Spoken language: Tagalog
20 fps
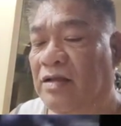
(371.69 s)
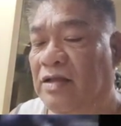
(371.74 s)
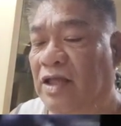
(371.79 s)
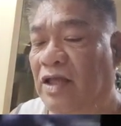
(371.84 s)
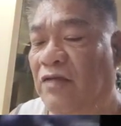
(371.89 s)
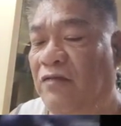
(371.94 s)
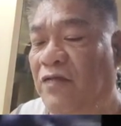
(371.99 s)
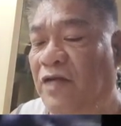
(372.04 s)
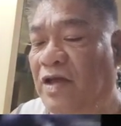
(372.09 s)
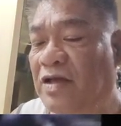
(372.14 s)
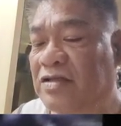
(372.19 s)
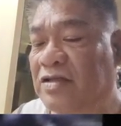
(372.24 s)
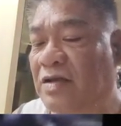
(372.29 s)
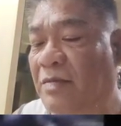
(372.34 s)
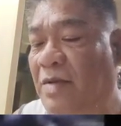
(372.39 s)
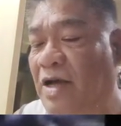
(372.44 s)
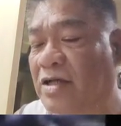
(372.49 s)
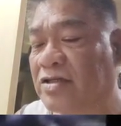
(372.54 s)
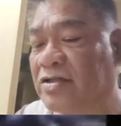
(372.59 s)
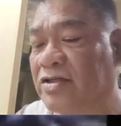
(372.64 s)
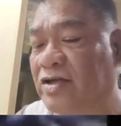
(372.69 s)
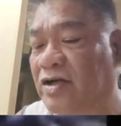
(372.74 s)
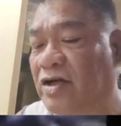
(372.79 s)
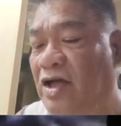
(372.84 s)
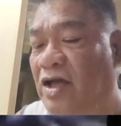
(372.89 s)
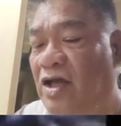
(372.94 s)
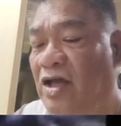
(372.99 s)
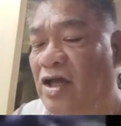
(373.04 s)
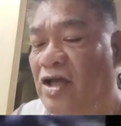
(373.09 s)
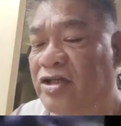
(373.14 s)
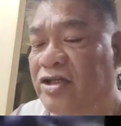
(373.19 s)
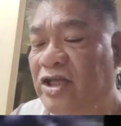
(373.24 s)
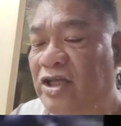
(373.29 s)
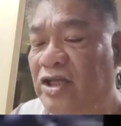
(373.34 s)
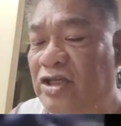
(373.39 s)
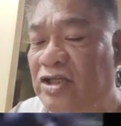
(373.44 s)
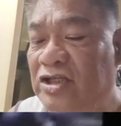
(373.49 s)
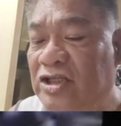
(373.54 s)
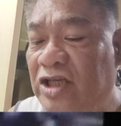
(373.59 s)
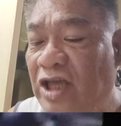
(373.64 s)
TV, si Master,
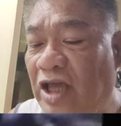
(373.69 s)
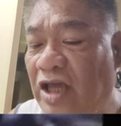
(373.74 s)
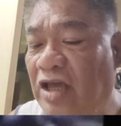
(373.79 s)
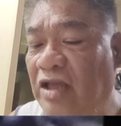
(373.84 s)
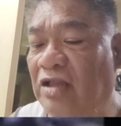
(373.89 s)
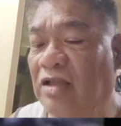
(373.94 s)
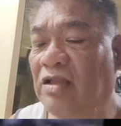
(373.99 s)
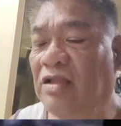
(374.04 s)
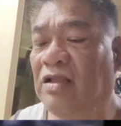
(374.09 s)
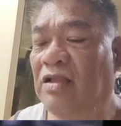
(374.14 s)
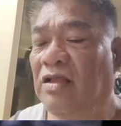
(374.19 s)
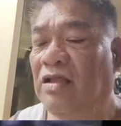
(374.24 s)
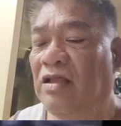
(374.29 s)
Sinjin,